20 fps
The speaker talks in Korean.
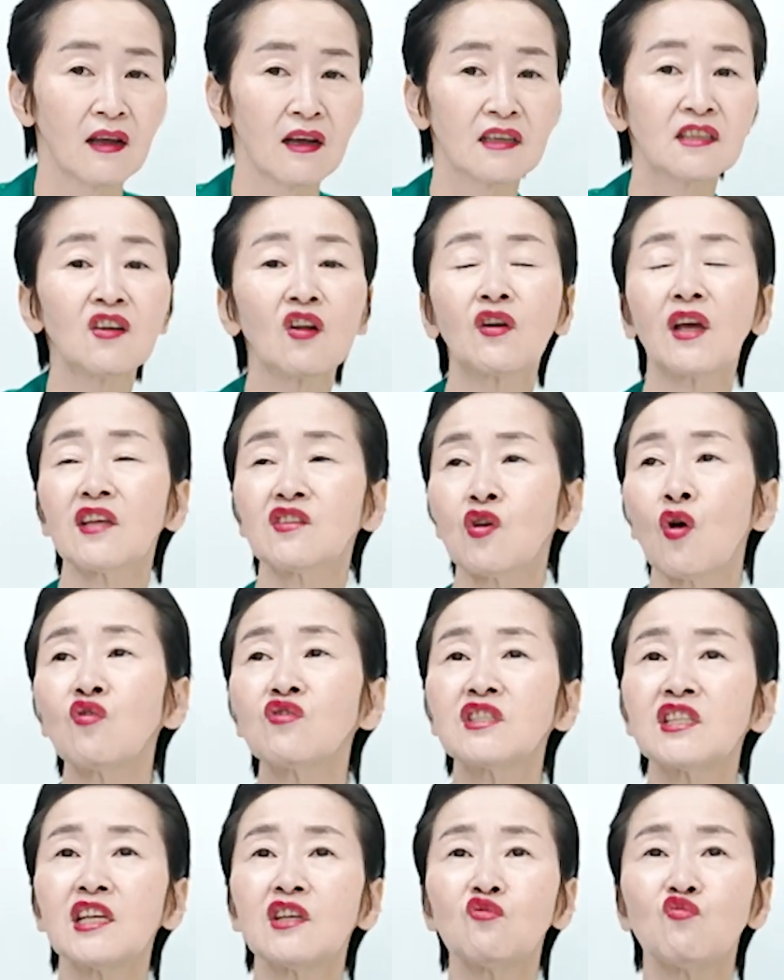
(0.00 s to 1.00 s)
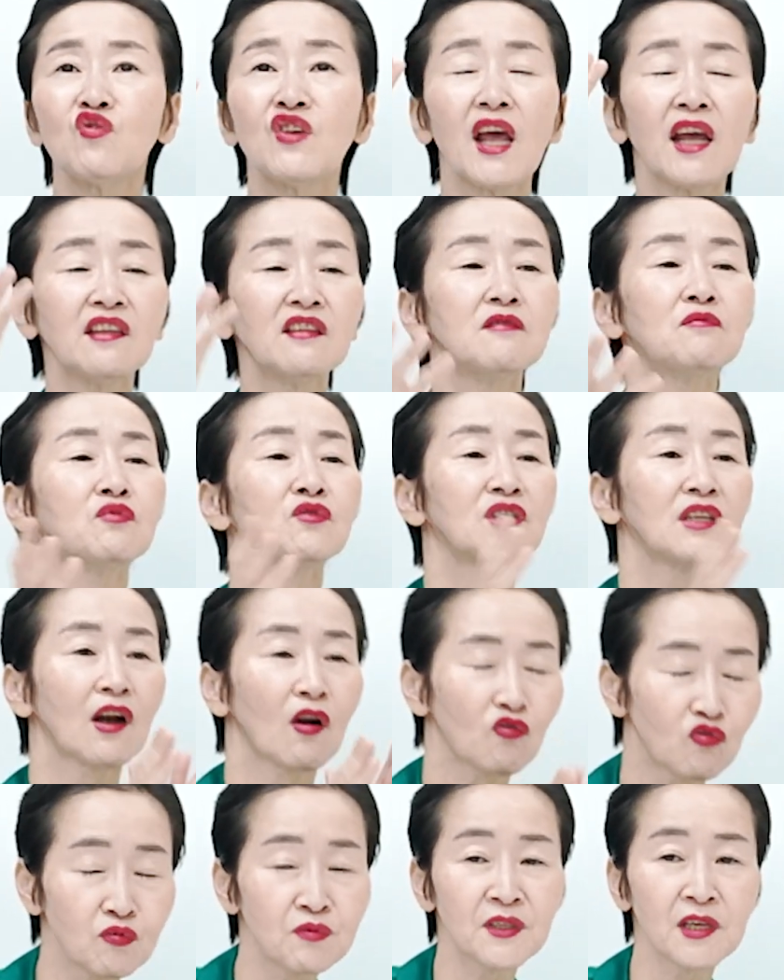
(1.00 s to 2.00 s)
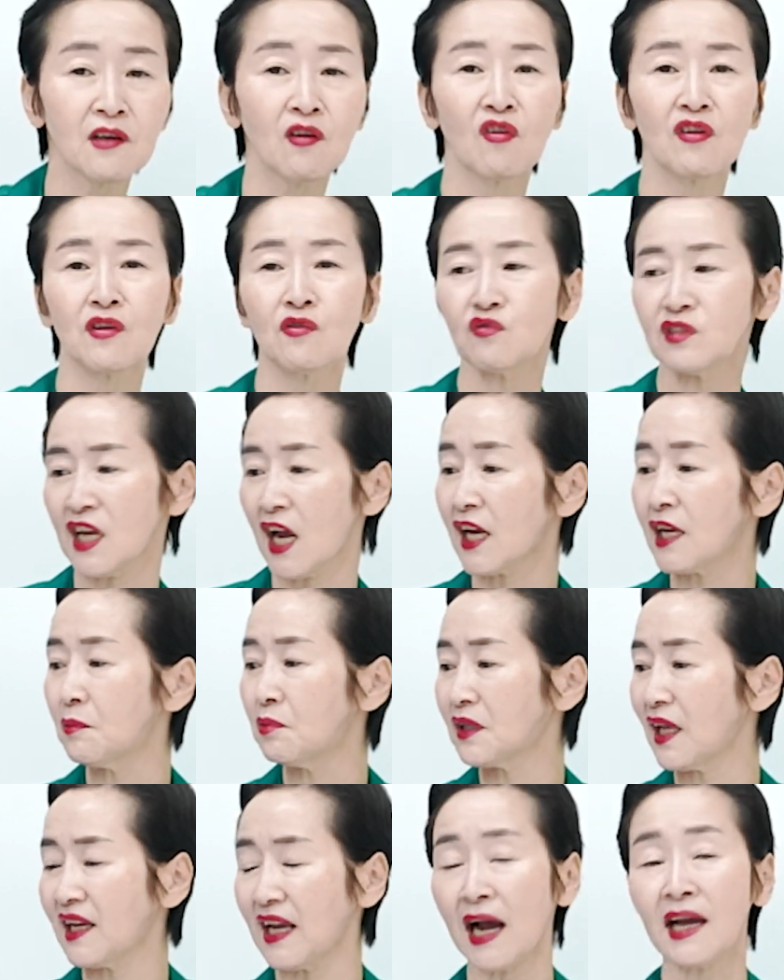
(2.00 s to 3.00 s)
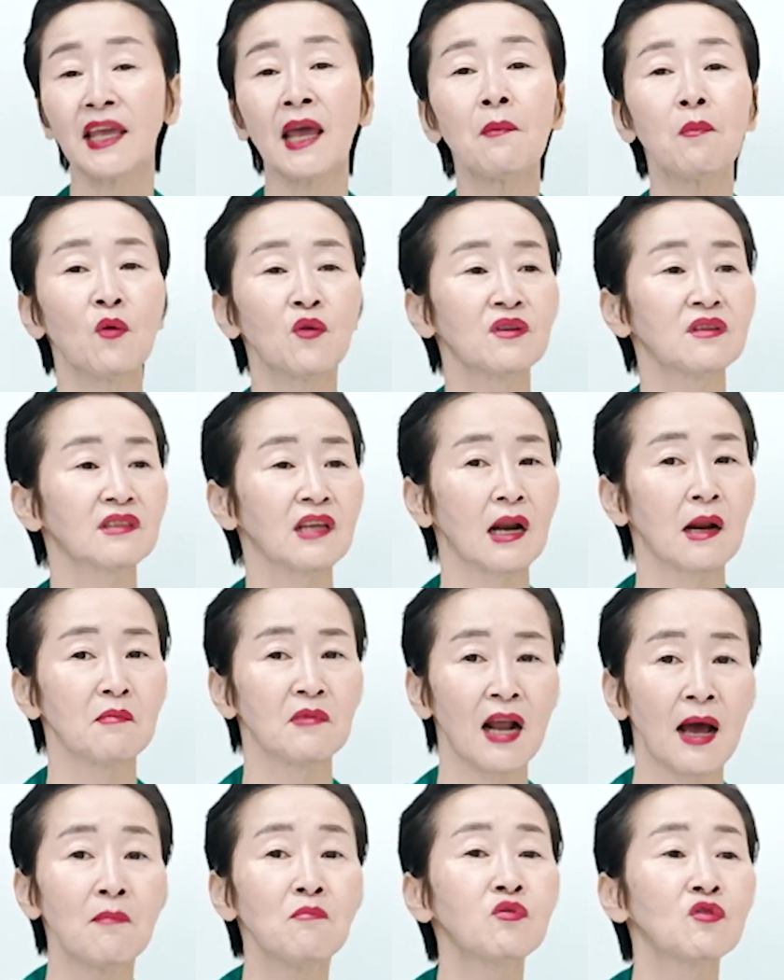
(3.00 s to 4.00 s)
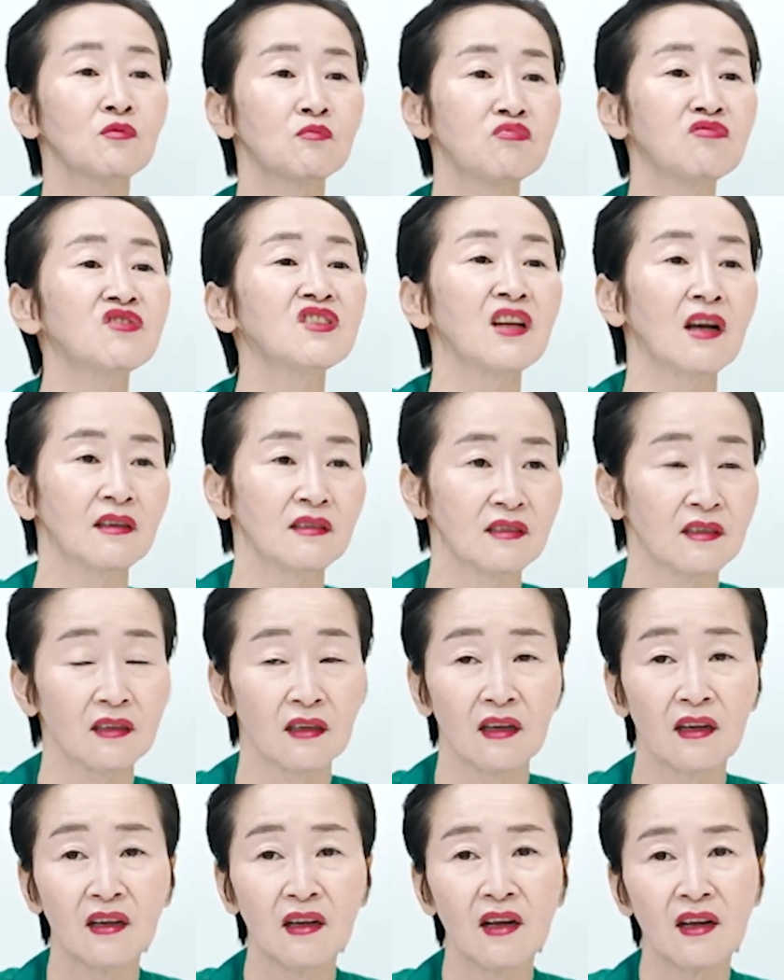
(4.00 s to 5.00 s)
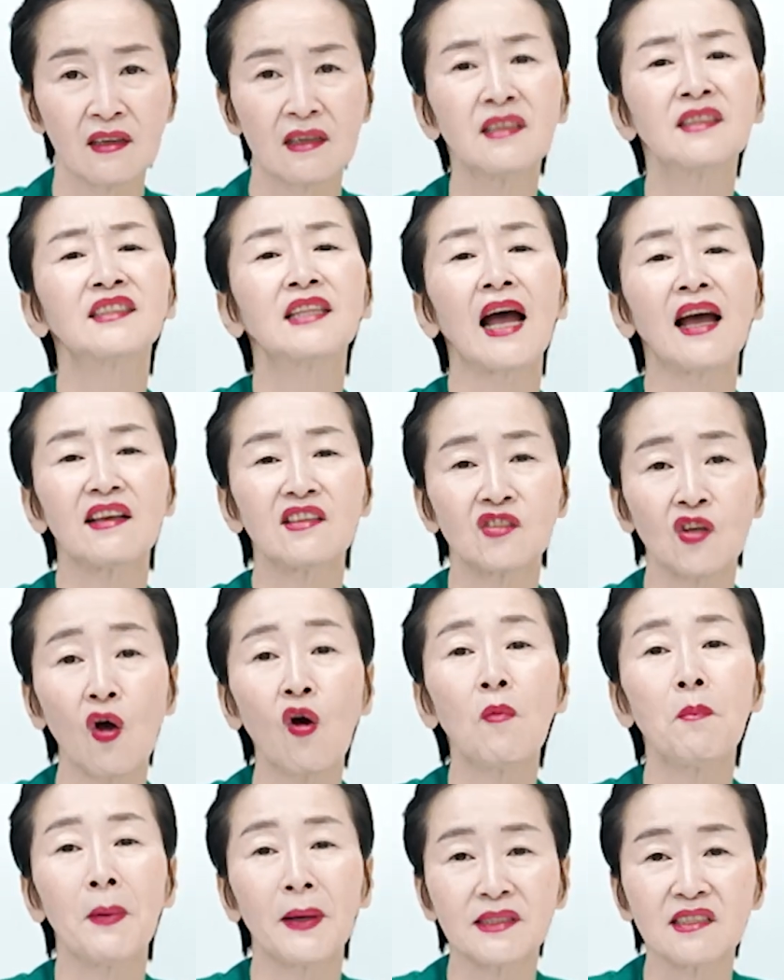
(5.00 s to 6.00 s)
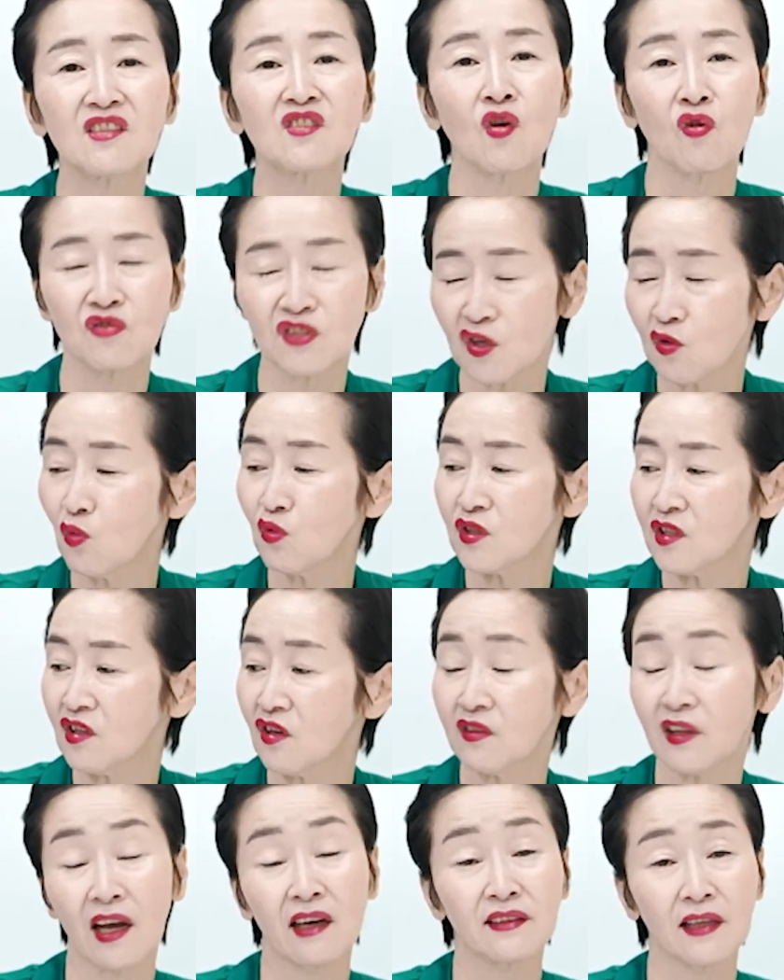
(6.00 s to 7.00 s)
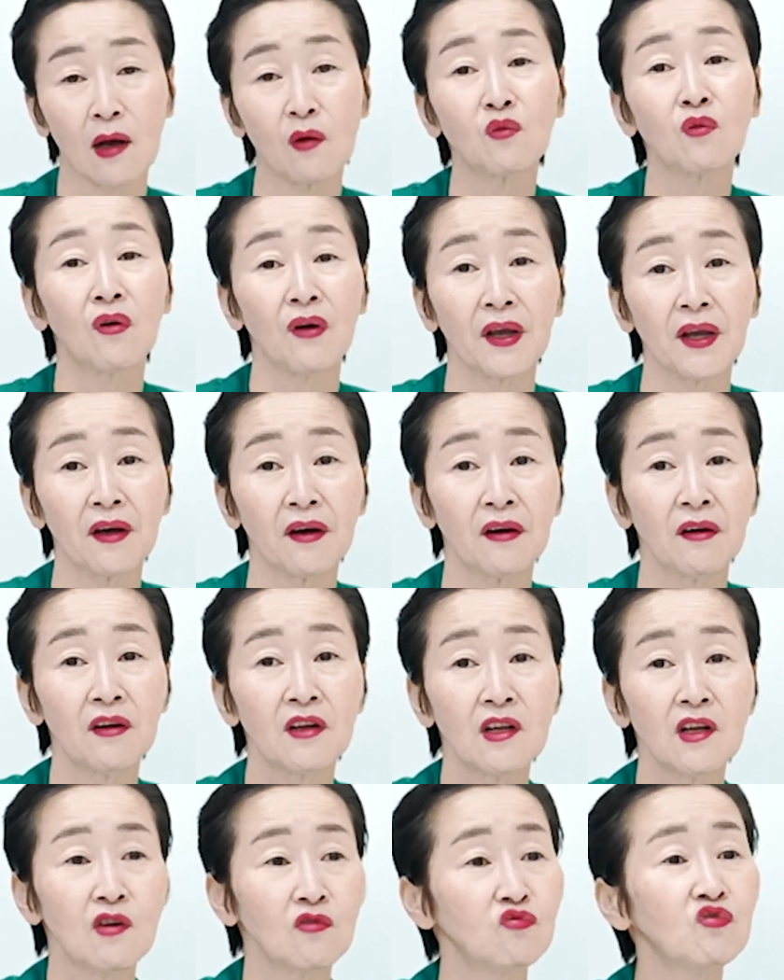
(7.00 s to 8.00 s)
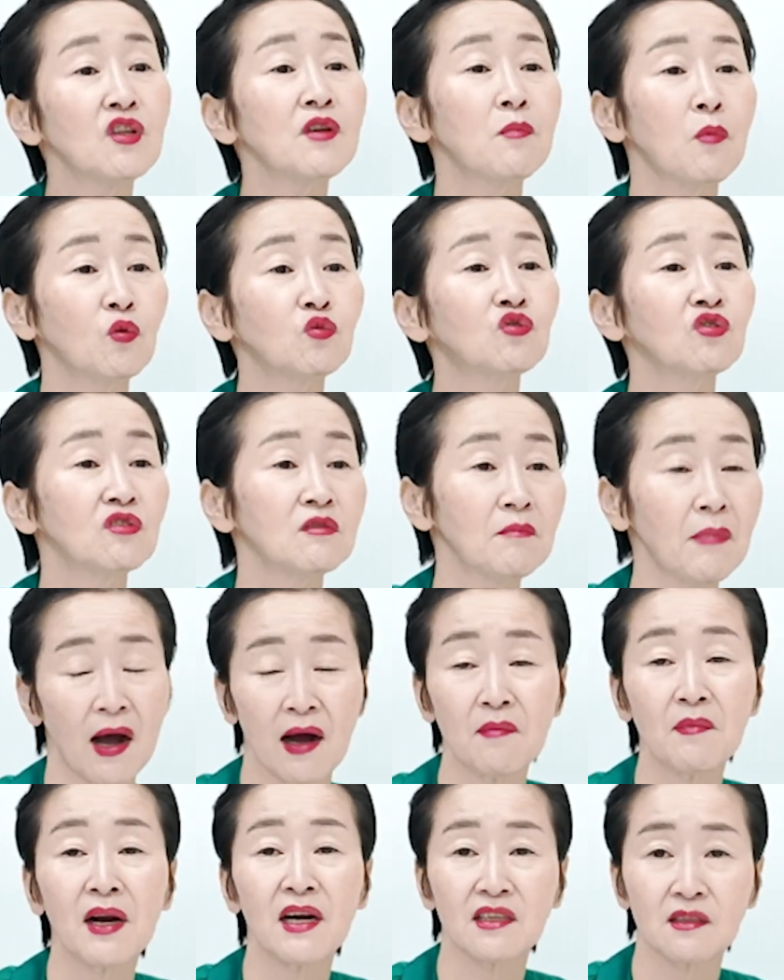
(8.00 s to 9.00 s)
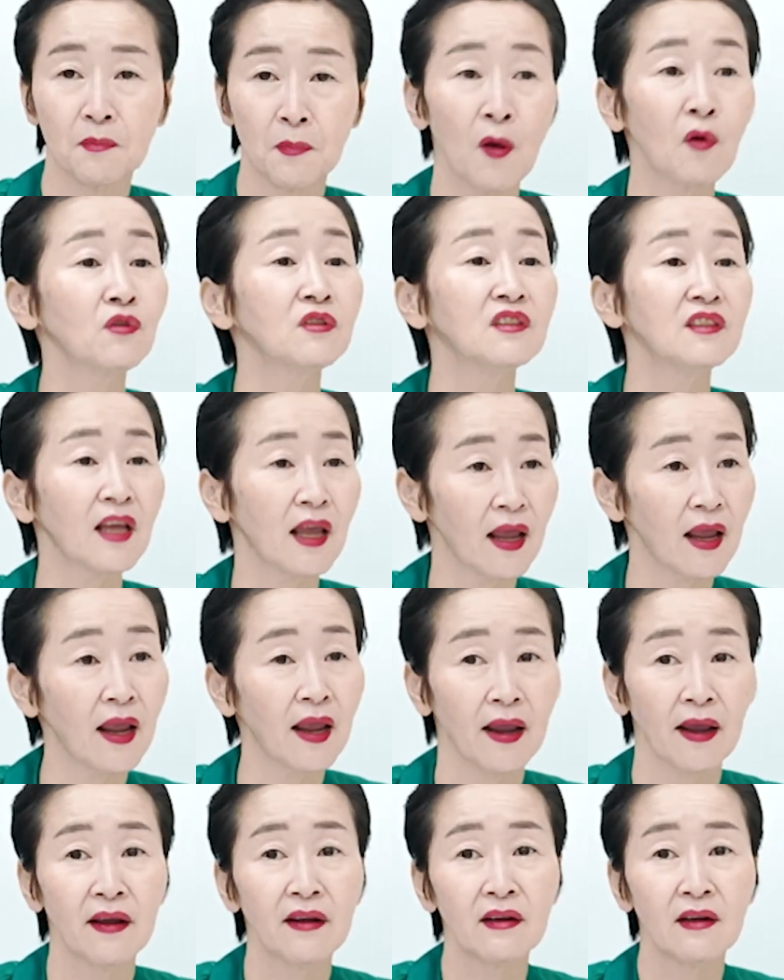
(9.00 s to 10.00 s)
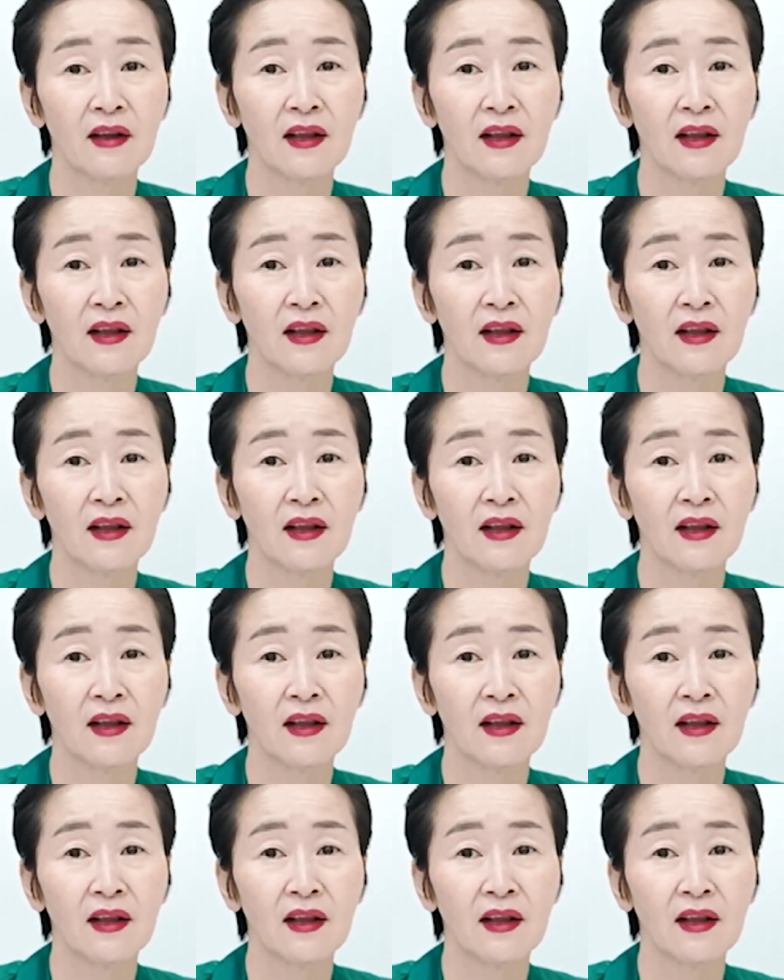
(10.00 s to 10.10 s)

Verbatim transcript: 그렇게 정치인 위에 있는 분이랑 굽실거리고 자기보다 약해 보이는 사람을 함부로 무시하지. 그따위 썩어 빠진 정신 고치러 내가 나온 거예요. 우리 모두는 마음 안에서 평등해.